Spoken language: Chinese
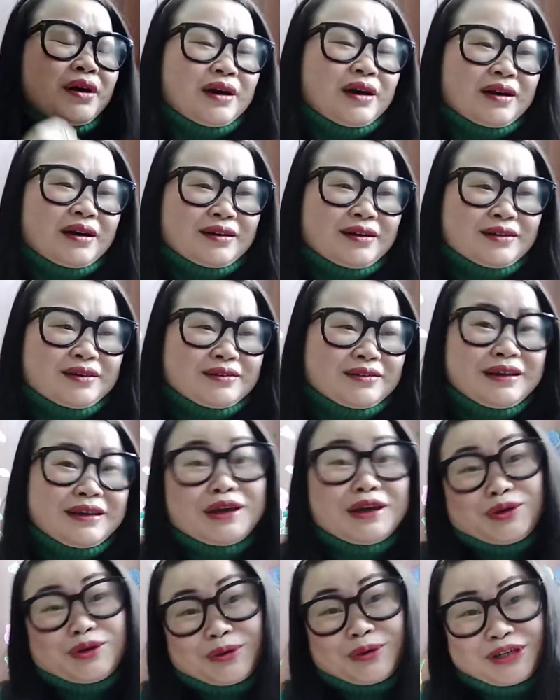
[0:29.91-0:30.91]
呃，也
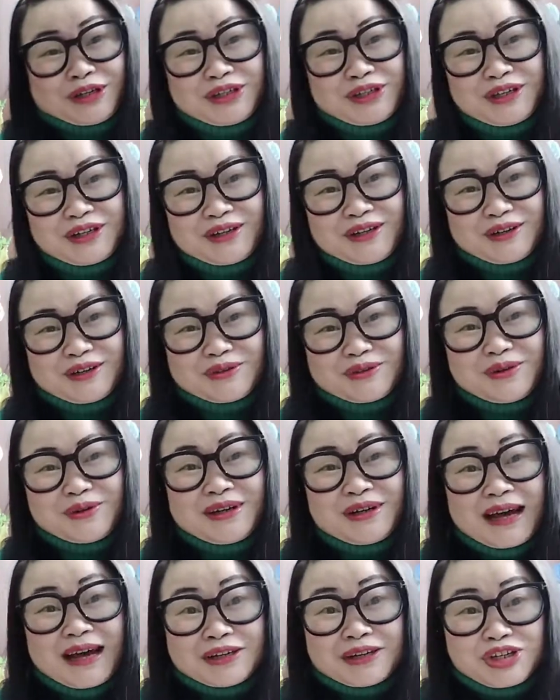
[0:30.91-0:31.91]
以为是越
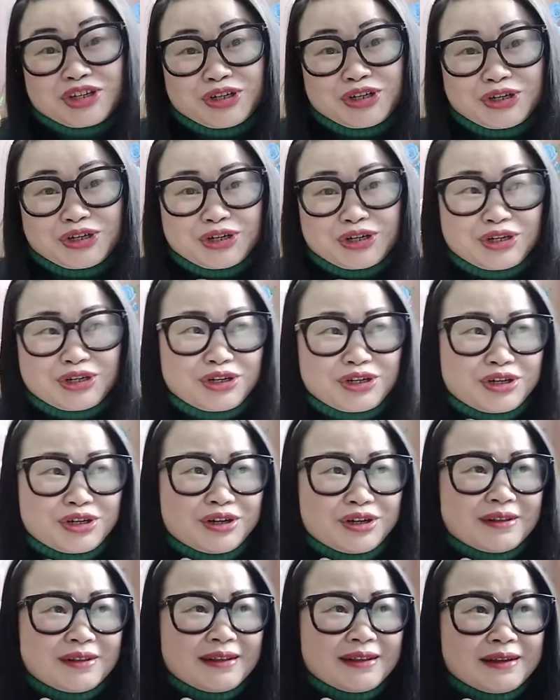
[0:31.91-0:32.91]
南是
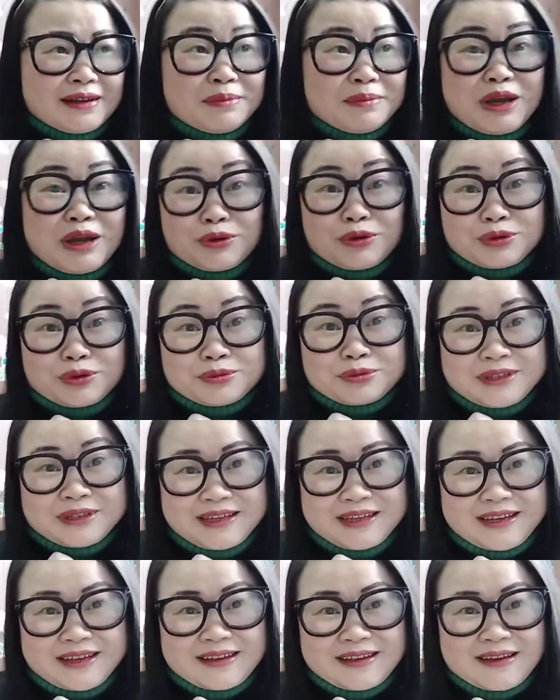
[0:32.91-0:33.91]
没有冬
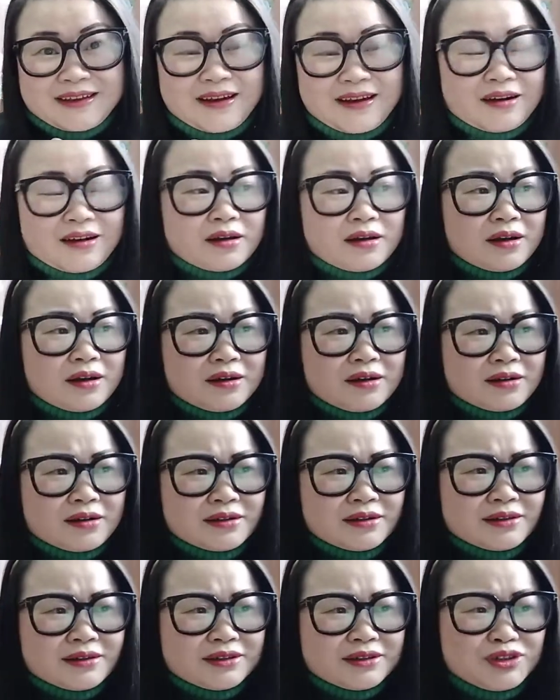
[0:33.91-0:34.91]
天哈，
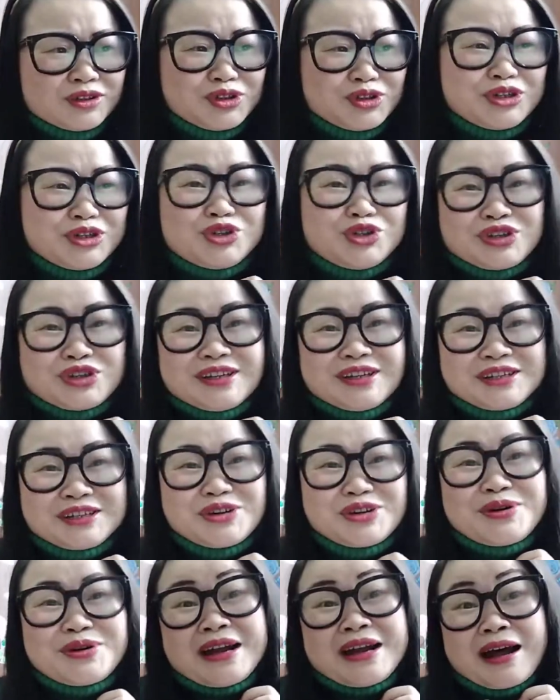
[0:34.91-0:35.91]
呃，就是觉得是
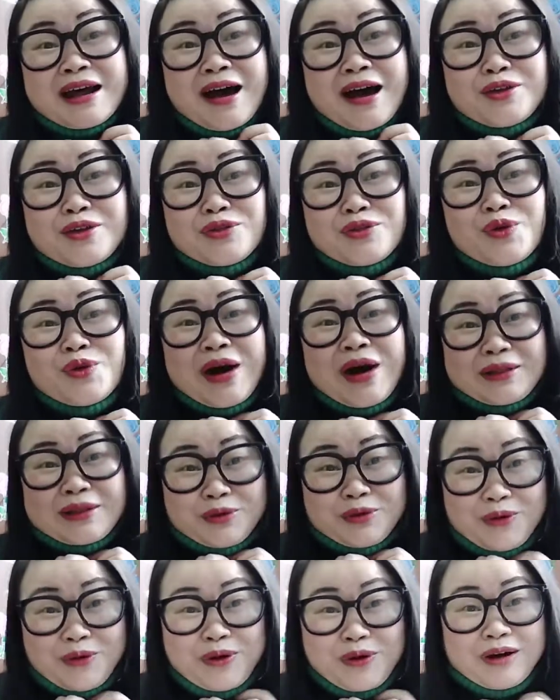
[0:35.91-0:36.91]
越南很暖
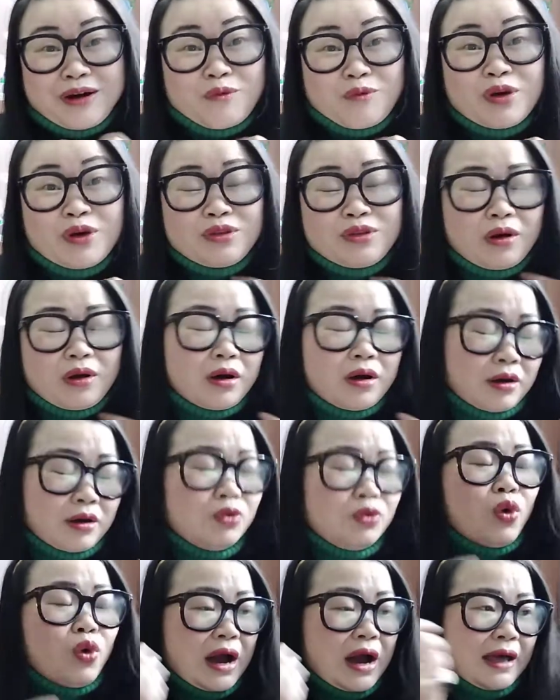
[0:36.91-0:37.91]
和、很温啊、
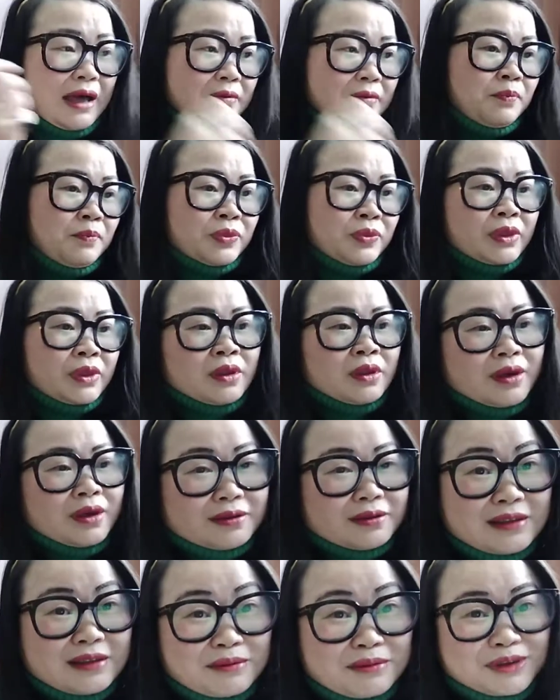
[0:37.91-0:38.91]
很暖。
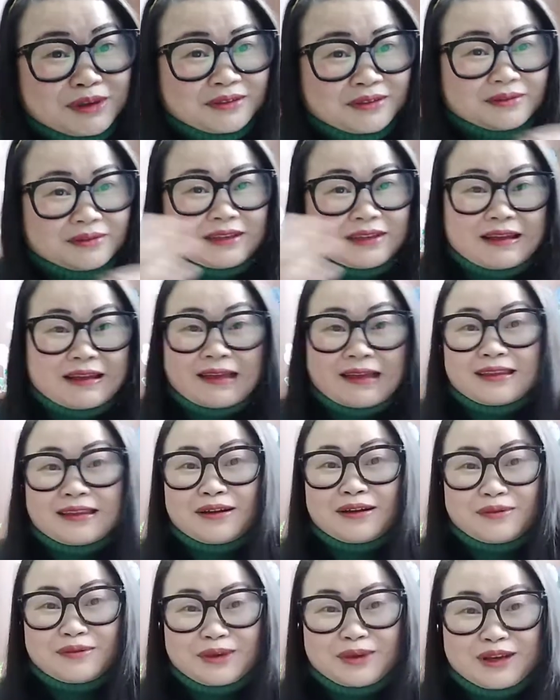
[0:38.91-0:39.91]
那么您看到
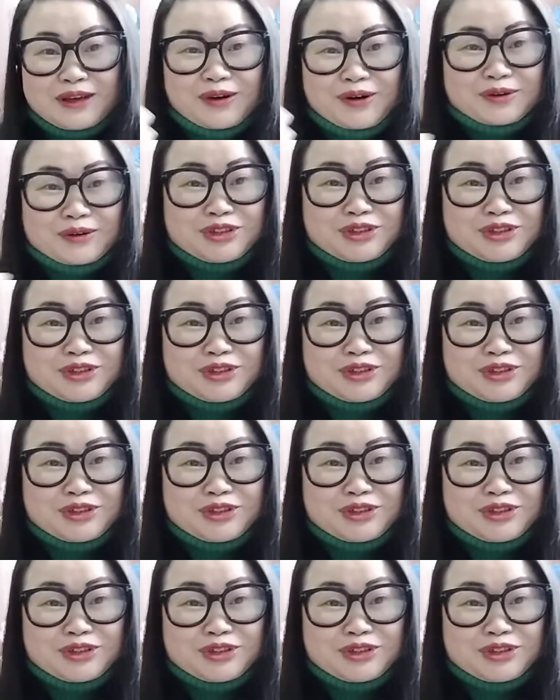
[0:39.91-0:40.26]
了没有？